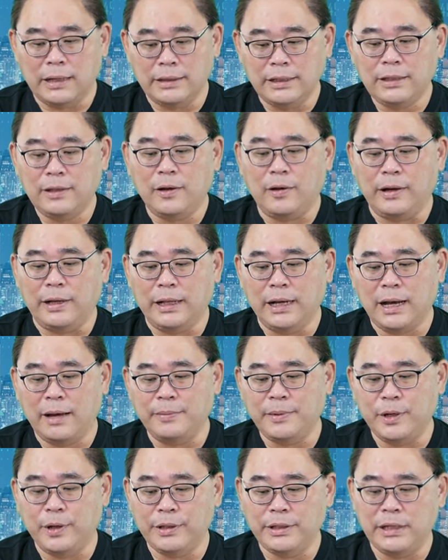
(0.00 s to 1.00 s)
นิดหน่อยนะครับ
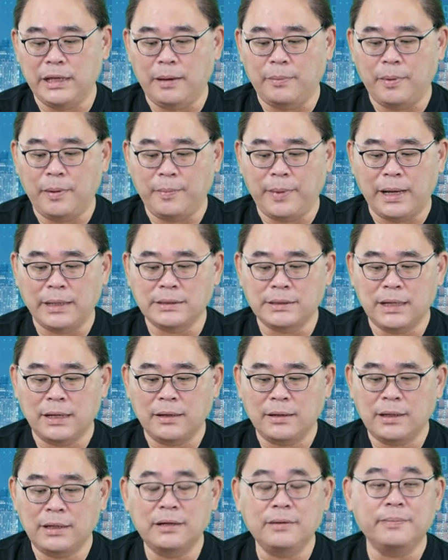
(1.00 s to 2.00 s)
เยือนเยียประมาณสัก
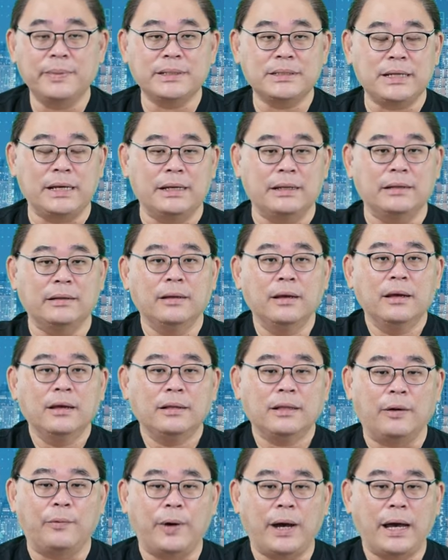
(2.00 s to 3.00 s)
ครึ่งเปอร์เซ็นต์
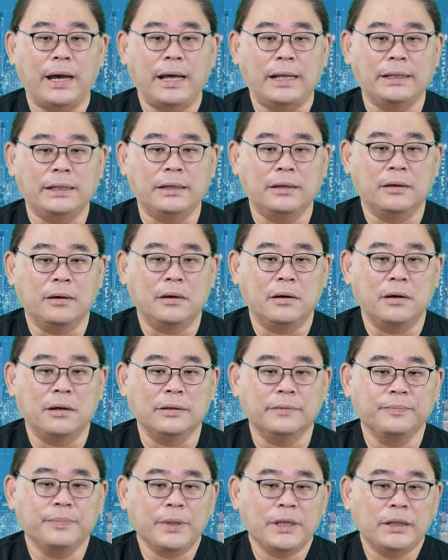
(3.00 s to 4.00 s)
แต่ว่าอันนี้ก็
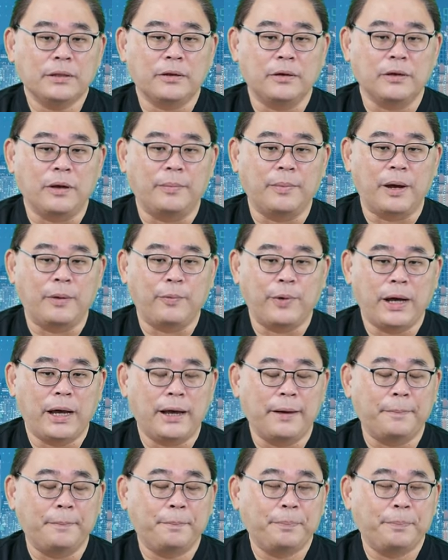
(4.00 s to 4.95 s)
ต้องยอมรับว่า